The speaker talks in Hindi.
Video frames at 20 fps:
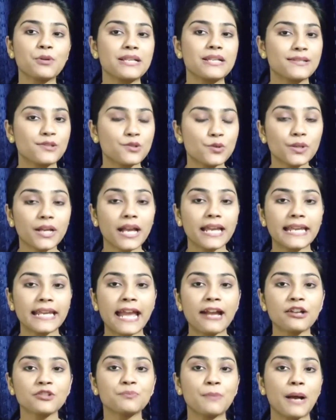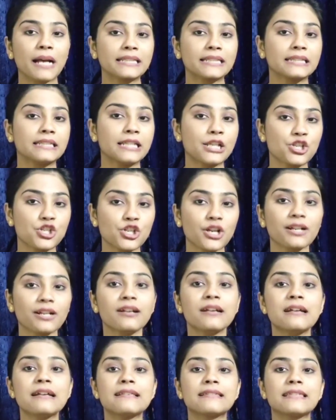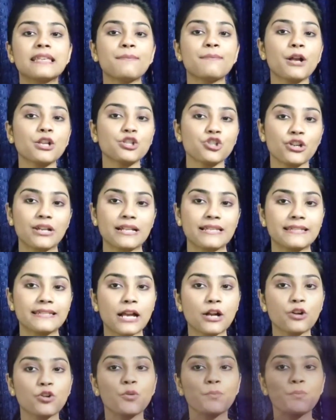में पुलिस जुट गई है उत्पाद अधीक्षक सीमा चौरसिया